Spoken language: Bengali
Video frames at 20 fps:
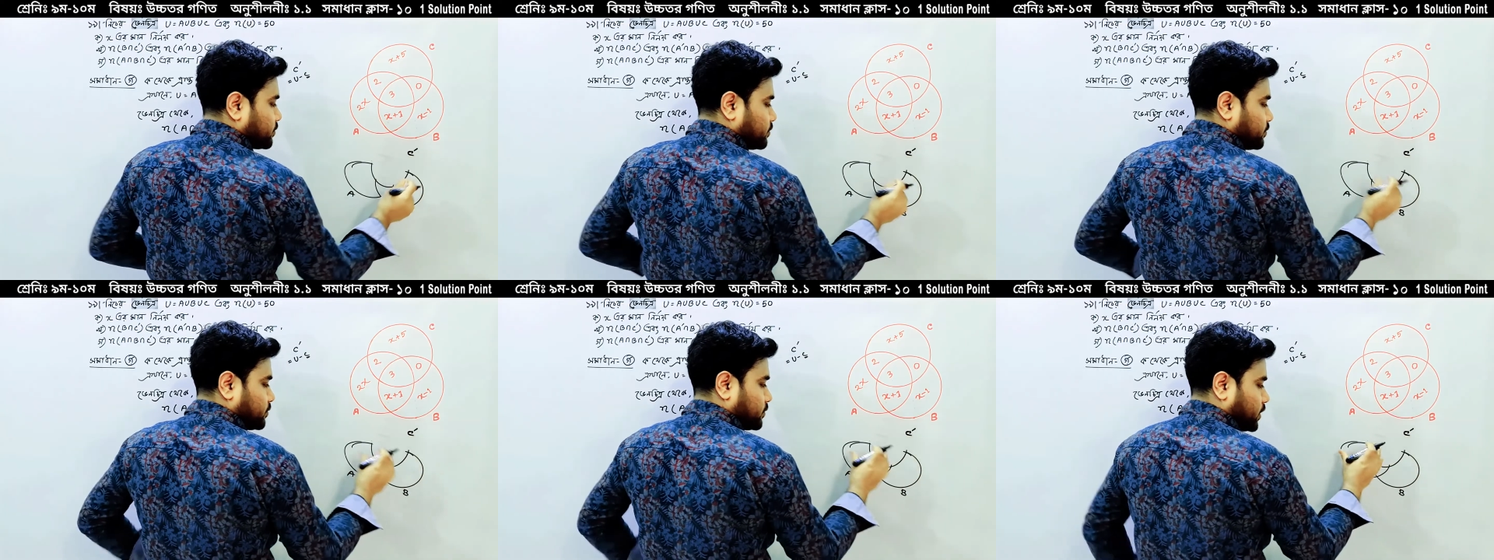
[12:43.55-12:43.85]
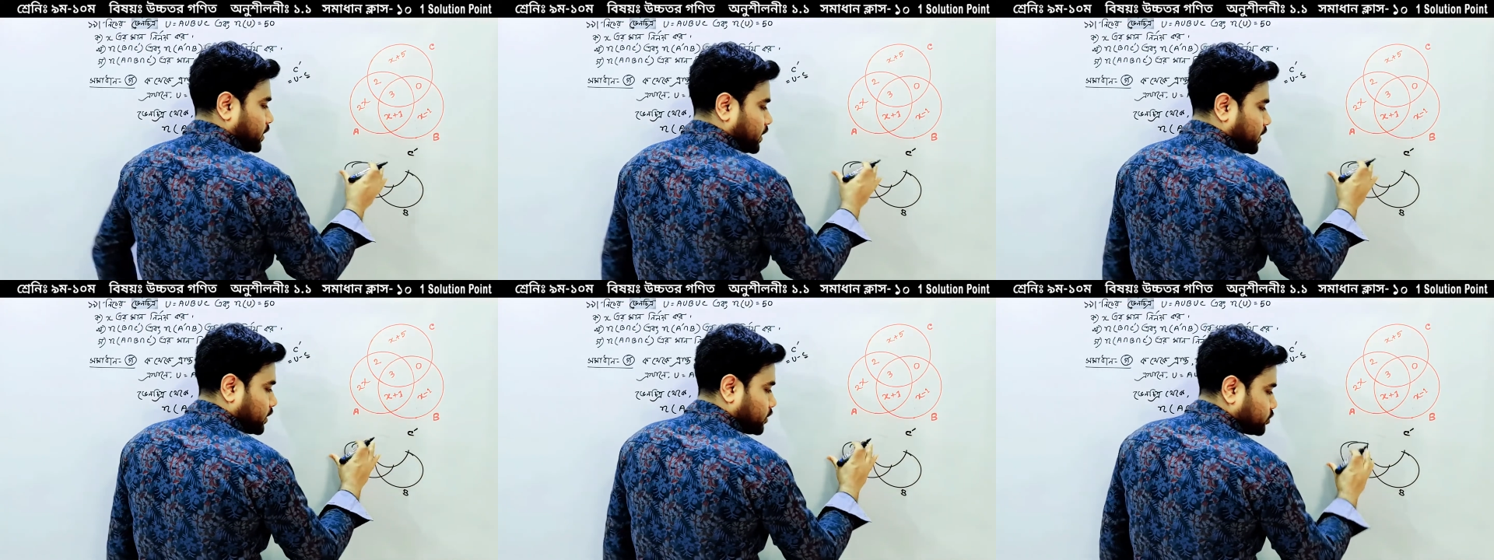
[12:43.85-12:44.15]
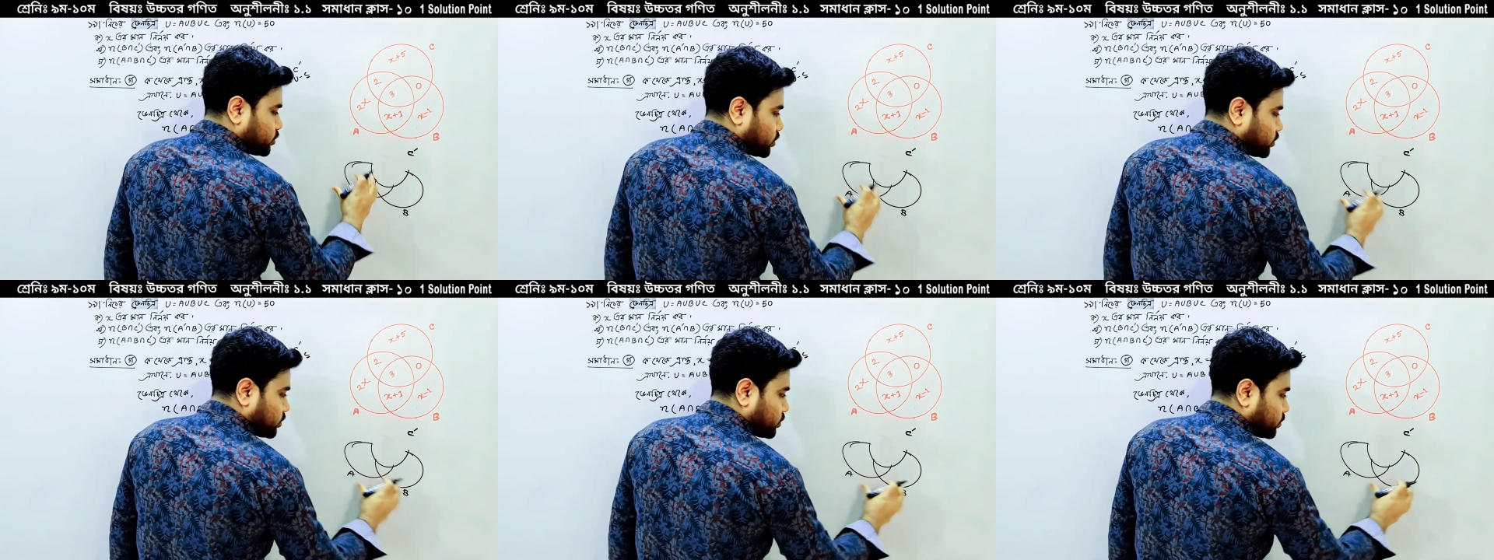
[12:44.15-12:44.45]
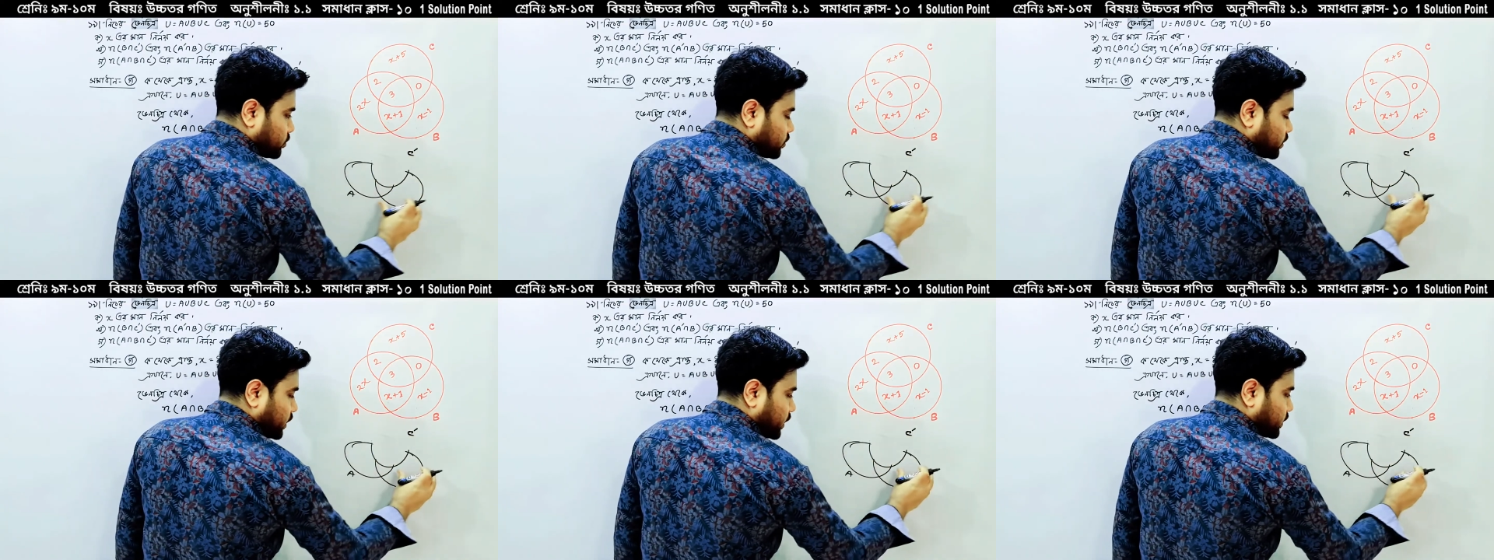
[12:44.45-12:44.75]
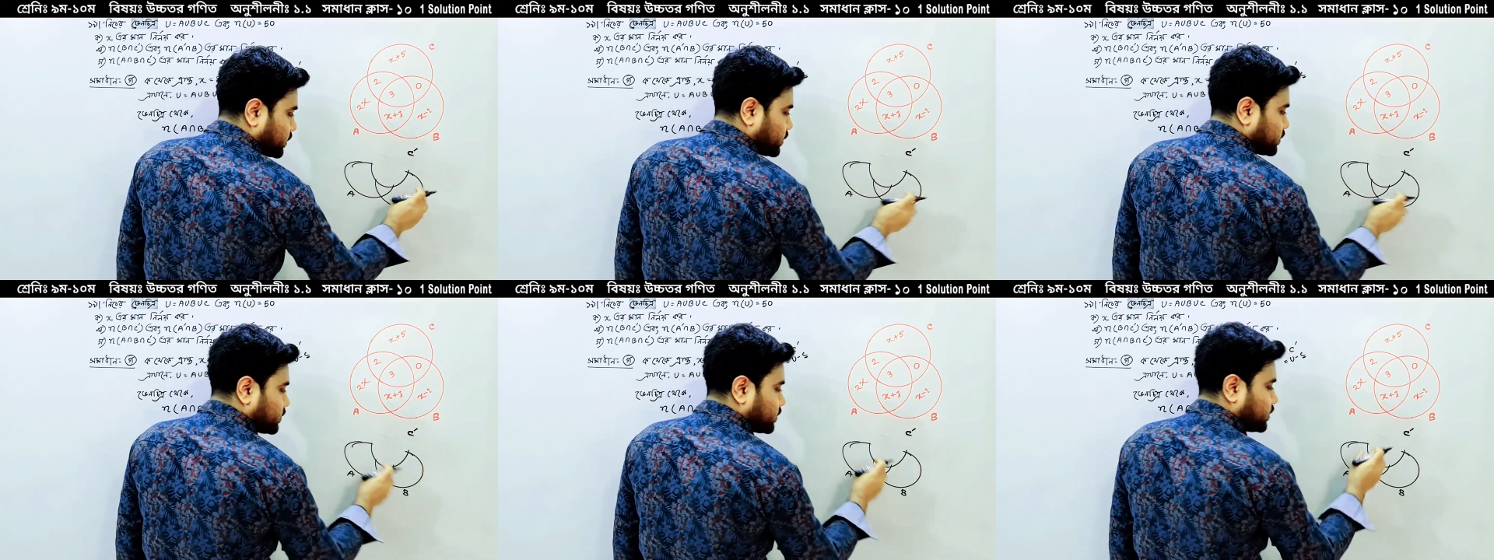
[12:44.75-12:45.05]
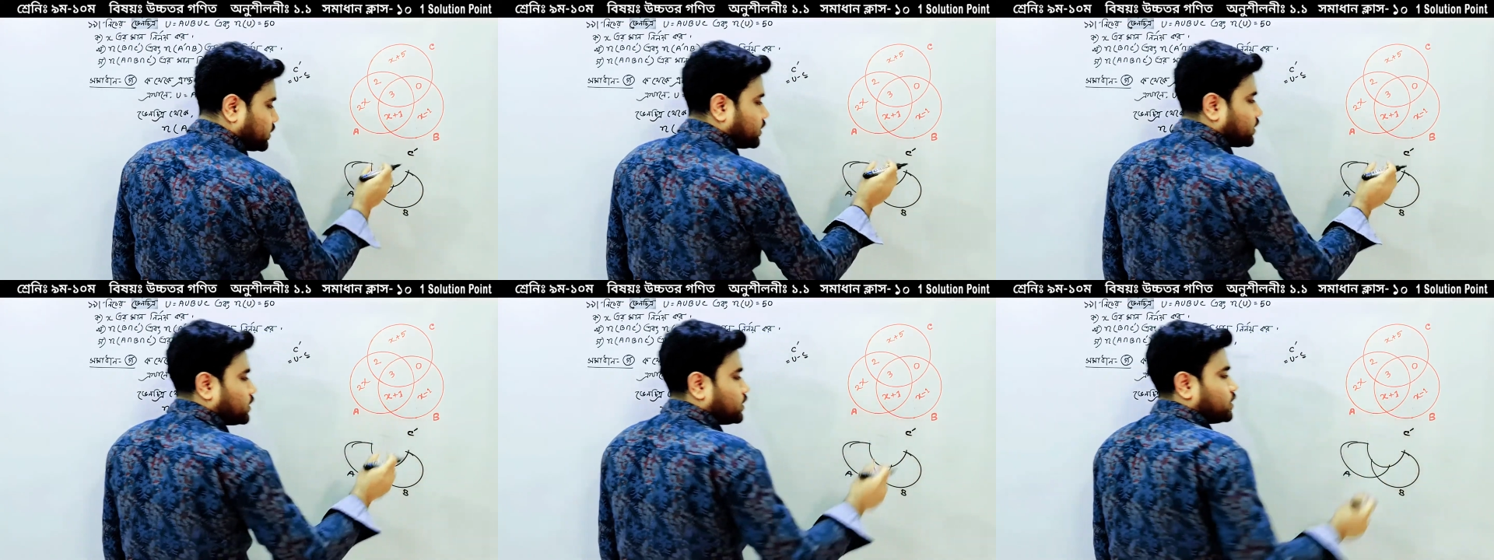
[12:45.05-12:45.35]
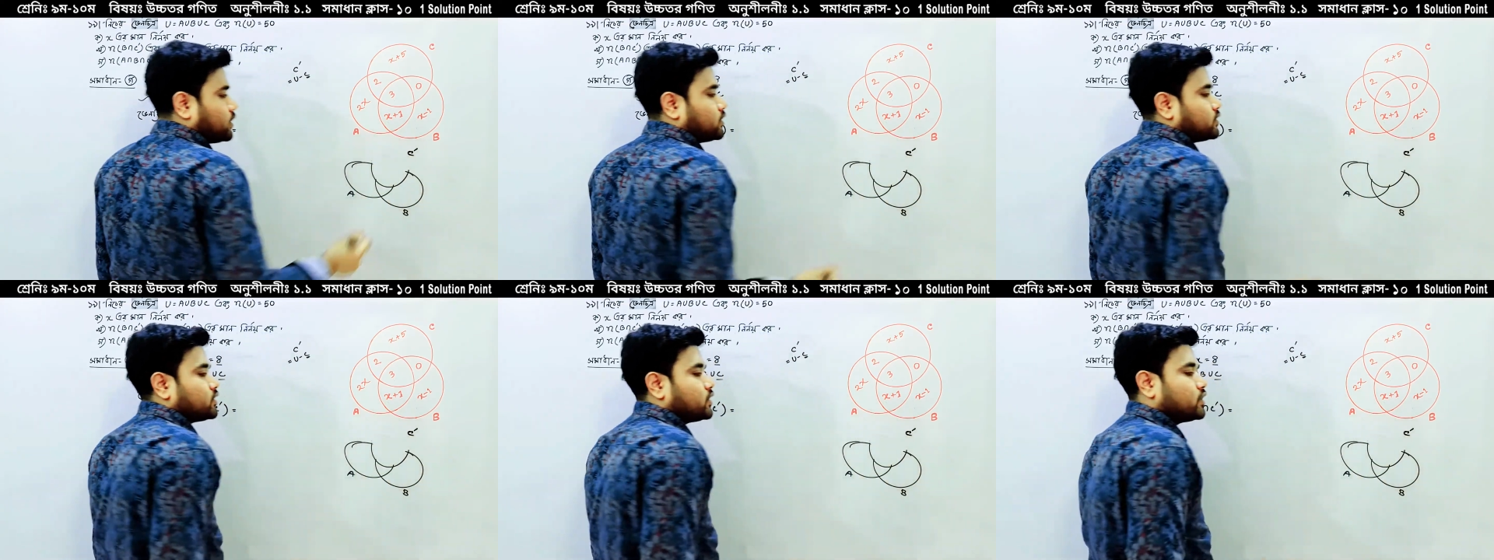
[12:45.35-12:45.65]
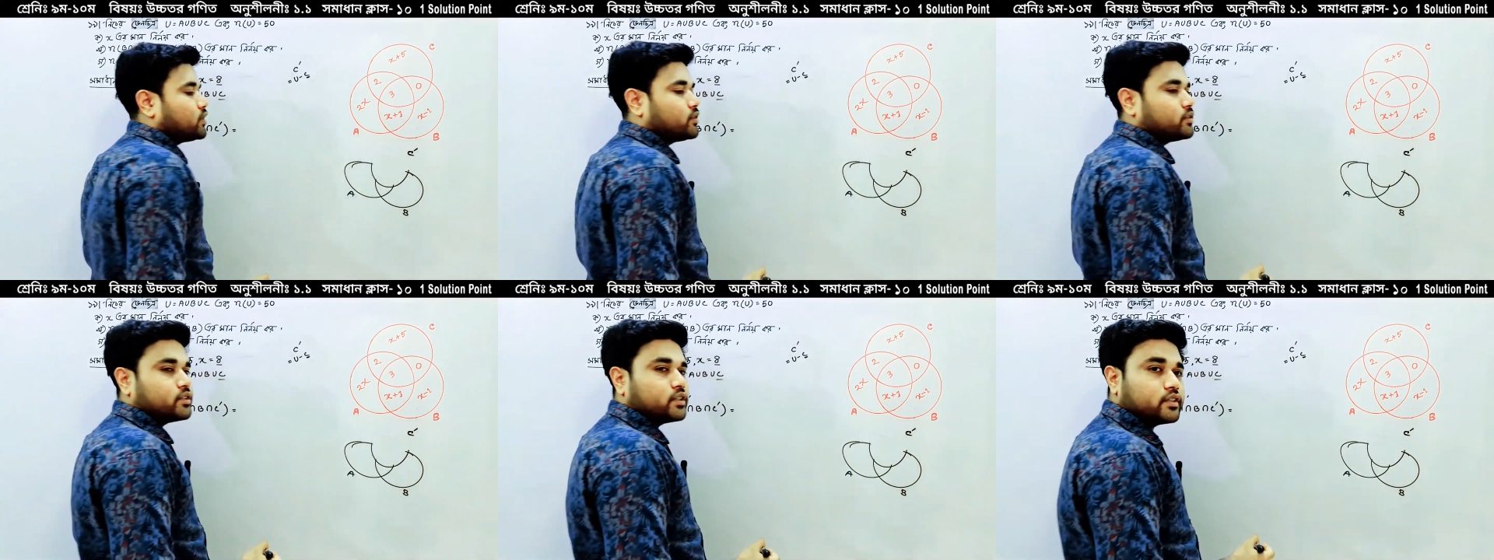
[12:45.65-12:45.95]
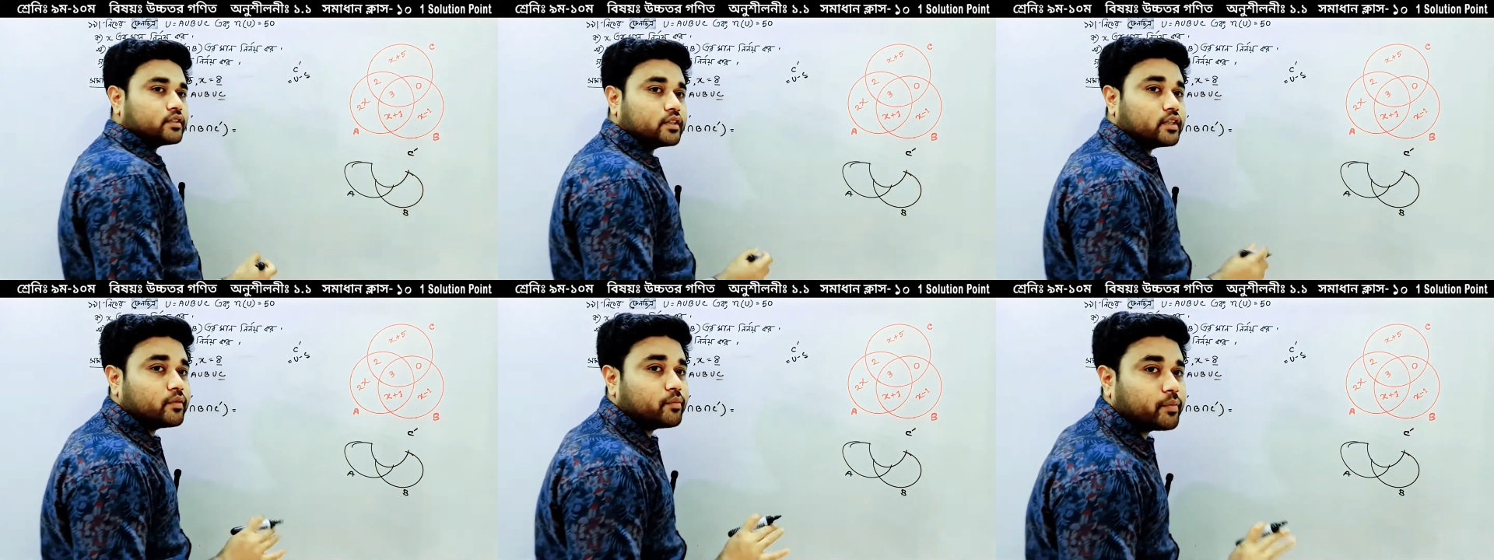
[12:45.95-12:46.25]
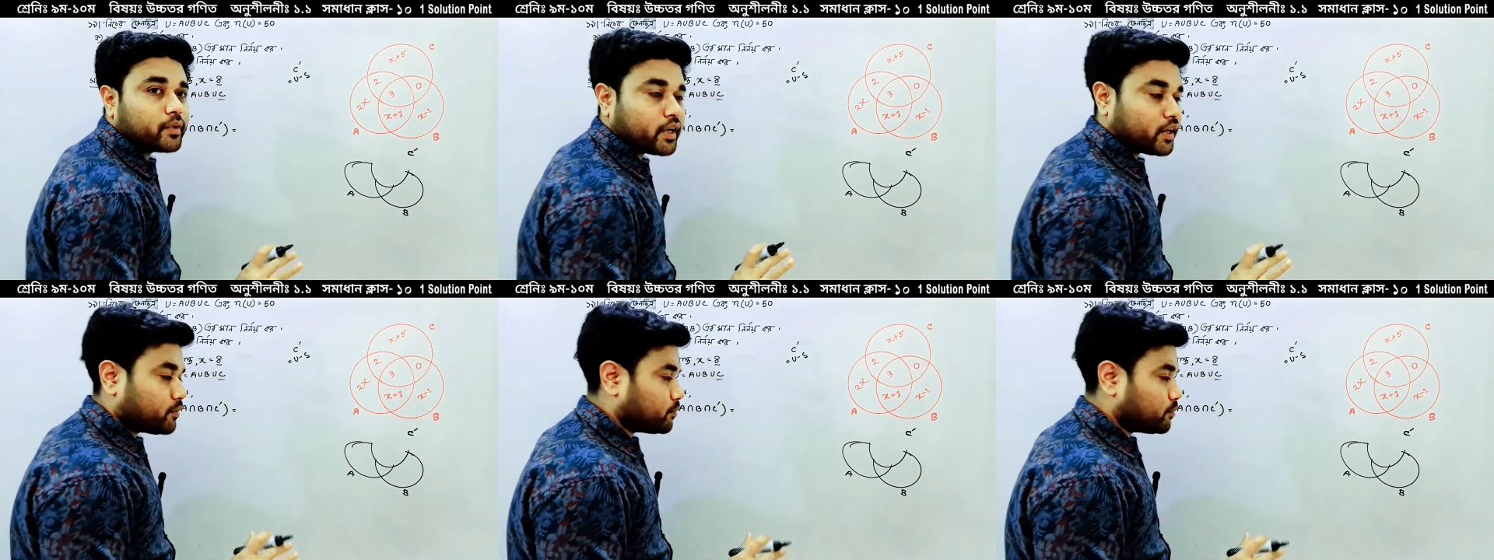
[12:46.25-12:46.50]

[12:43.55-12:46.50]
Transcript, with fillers: হুম এখানে যতটুকু দেখতেছি সেটা হচ্ছে সি